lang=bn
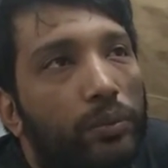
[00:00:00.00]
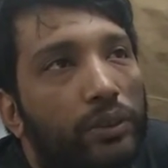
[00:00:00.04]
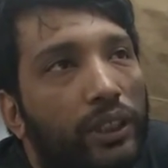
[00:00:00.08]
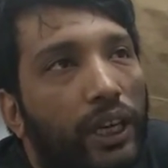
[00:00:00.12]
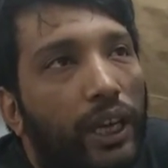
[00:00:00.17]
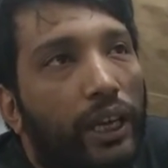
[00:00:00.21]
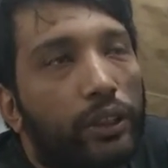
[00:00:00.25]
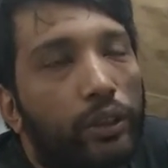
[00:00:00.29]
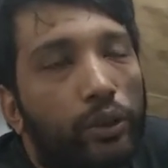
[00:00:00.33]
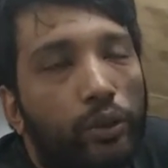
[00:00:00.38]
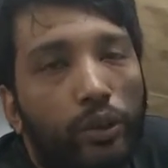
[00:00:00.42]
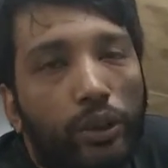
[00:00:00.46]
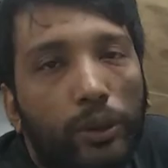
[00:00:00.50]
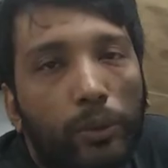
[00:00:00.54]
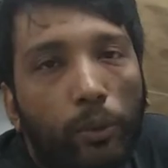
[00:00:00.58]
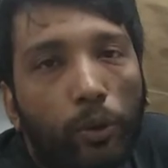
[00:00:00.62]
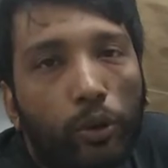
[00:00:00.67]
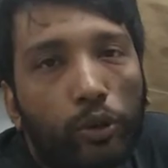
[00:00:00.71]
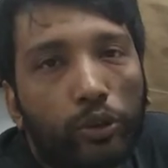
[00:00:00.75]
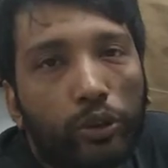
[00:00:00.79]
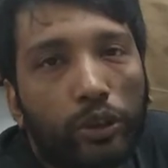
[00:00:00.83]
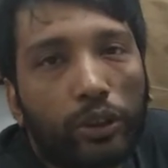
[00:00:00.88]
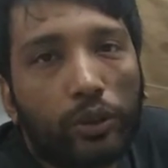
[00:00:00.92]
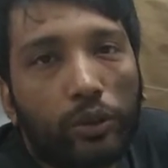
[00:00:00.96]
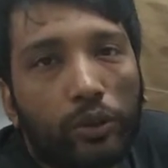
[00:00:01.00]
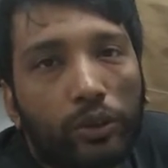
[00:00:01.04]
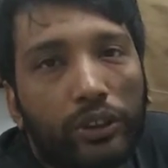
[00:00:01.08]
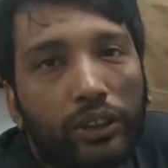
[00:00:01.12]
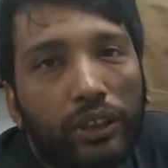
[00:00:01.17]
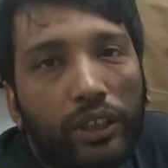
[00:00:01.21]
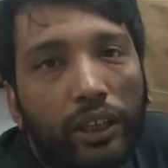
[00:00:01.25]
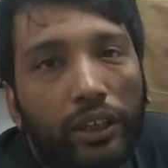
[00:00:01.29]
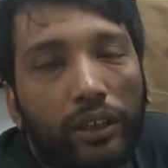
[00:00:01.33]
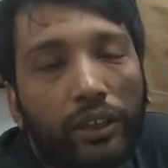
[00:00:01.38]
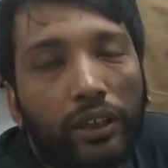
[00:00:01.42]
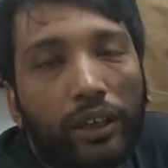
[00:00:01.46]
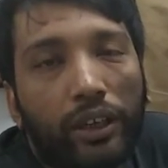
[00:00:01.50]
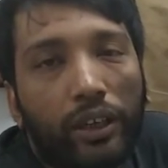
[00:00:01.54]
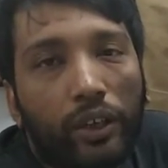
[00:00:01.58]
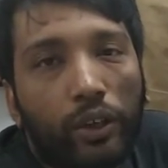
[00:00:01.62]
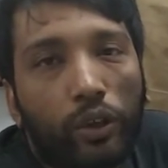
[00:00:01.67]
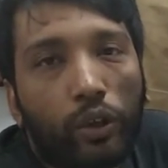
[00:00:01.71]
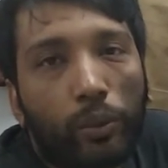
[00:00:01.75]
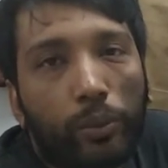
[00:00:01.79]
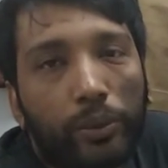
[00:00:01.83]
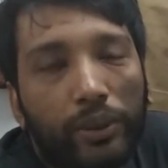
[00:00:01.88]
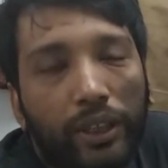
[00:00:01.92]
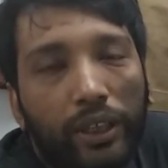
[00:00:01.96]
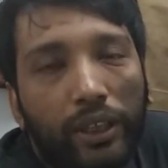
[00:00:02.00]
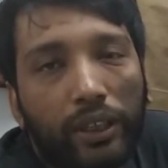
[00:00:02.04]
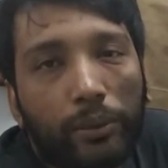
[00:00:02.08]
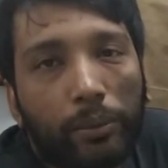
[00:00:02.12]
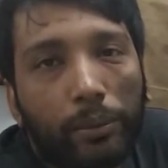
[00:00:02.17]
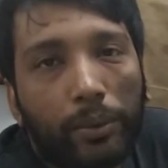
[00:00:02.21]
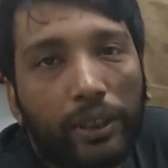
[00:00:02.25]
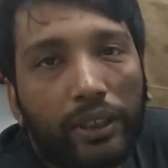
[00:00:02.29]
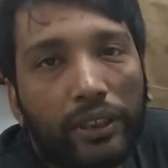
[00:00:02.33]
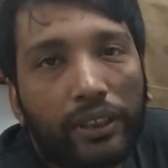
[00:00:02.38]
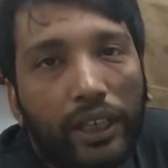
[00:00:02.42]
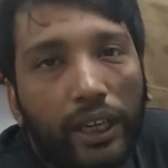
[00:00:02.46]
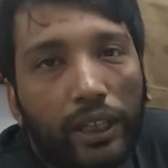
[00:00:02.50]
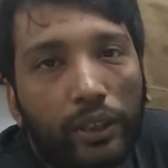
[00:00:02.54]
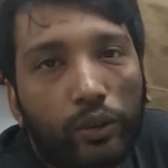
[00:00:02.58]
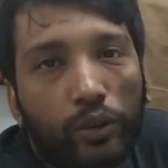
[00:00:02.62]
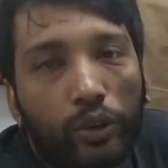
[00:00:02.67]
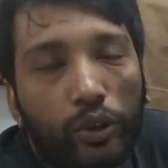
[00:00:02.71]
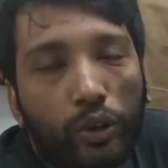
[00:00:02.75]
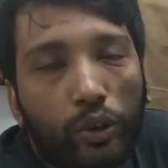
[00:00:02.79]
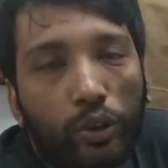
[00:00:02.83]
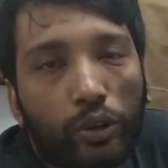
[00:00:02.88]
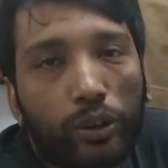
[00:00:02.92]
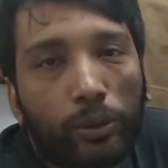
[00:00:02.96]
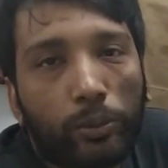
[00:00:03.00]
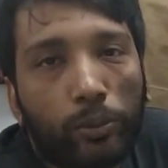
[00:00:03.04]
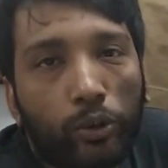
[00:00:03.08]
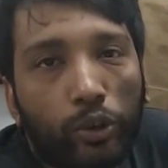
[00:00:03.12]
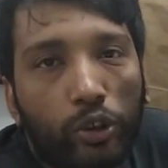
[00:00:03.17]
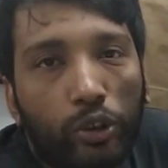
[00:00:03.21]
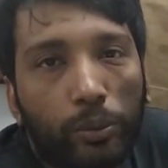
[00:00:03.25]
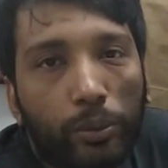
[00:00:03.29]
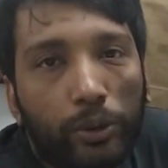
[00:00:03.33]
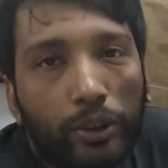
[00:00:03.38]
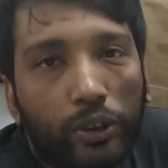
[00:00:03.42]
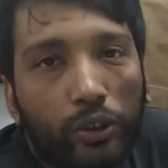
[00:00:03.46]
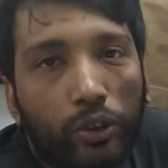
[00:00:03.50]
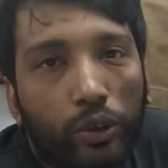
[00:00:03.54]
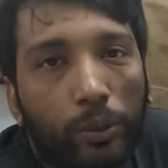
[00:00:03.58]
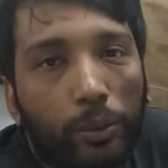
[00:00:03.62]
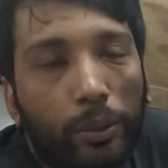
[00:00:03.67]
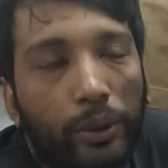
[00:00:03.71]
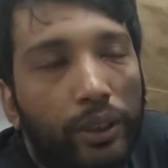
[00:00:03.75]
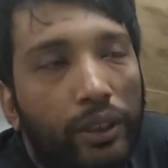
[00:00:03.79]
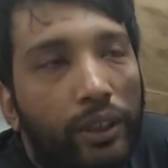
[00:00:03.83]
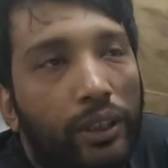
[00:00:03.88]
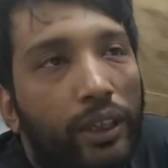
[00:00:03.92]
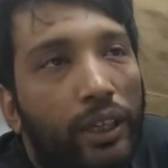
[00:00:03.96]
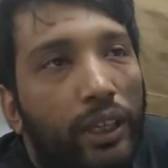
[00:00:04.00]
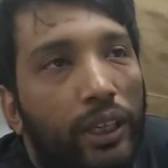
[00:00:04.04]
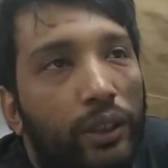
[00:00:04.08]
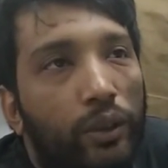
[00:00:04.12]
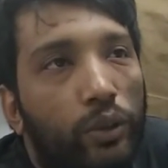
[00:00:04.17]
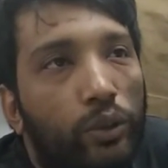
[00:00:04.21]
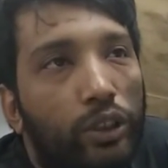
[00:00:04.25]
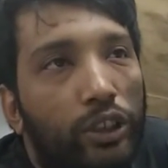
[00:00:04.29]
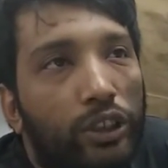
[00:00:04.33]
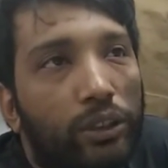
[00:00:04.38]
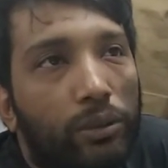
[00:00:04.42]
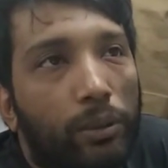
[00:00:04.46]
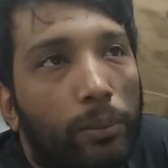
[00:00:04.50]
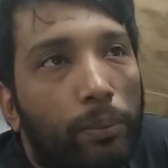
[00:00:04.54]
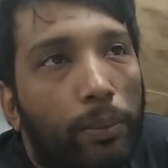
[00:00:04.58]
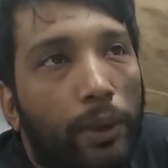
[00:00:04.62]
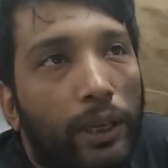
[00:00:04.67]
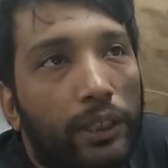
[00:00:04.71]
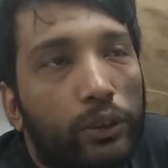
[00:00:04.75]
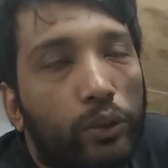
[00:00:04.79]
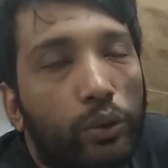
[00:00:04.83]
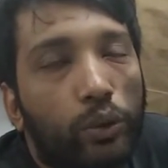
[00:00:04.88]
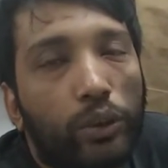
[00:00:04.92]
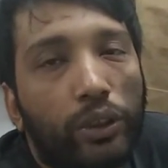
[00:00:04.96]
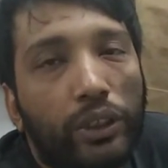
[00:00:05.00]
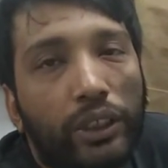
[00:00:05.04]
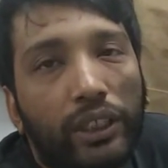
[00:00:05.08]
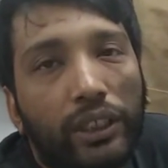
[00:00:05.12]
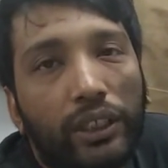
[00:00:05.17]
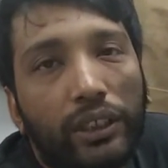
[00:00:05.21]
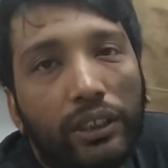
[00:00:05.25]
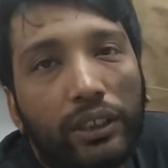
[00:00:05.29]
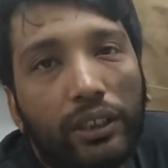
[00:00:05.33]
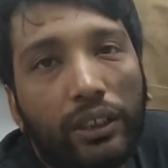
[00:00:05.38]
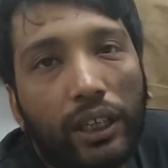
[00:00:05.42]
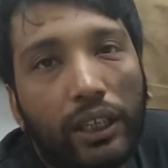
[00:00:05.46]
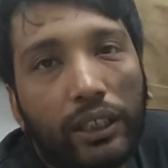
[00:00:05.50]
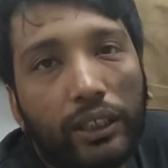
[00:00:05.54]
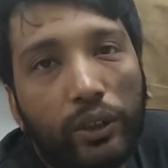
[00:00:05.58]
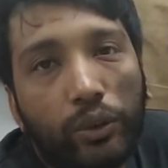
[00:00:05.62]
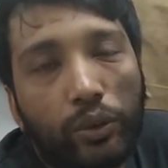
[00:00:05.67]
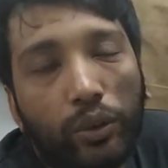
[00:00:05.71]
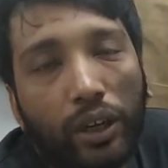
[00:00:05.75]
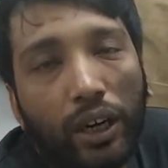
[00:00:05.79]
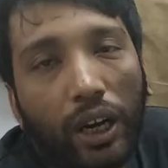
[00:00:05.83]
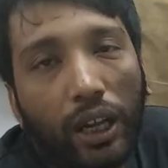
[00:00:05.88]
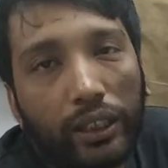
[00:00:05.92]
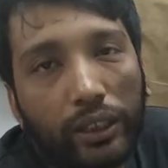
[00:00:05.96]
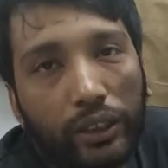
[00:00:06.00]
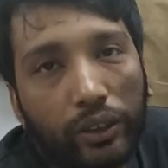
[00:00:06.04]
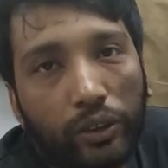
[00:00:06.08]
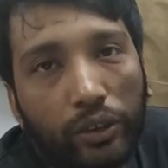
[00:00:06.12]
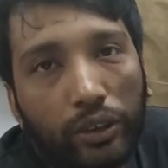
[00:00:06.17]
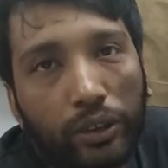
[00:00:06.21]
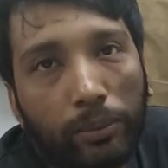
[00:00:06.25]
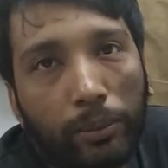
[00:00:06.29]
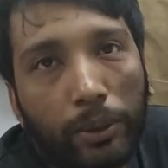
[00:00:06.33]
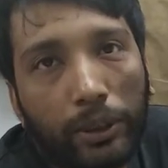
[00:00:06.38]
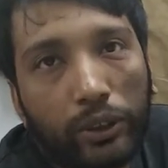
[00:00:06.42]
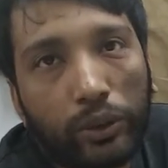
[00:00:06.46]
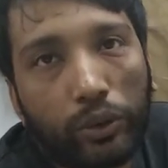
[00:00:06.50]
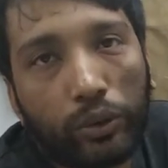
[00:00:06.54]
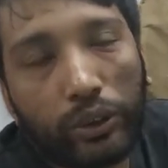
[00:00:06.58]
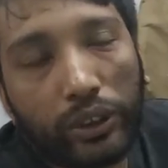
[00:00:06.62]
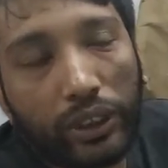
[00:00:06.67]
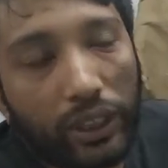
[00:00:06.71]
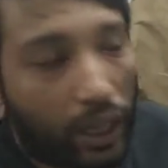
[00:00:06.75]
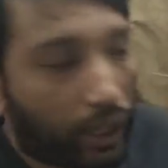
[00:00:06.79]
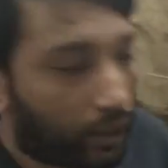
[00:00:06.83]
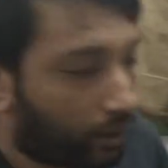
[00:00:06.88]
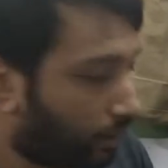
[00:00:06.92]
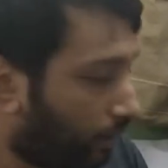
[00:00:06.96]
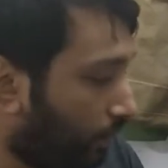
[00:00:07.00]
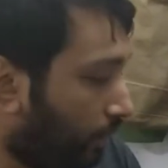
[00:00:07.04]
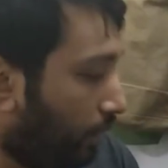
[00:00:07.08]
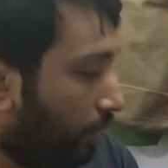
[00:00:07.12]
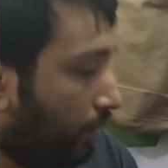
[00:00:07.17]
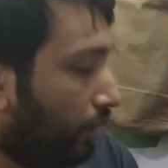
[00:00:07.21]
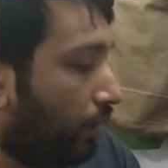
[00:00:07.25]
সাহিত্য নিয়ে পড়াশোনা করছিলেন কবিতা লিখবেন সাহিত্য জগতে মনোনিবেশ করবেন তো সেই সময় পাসলিনীর কাছে ওনার হাতে করে পাসলিনীর হাতে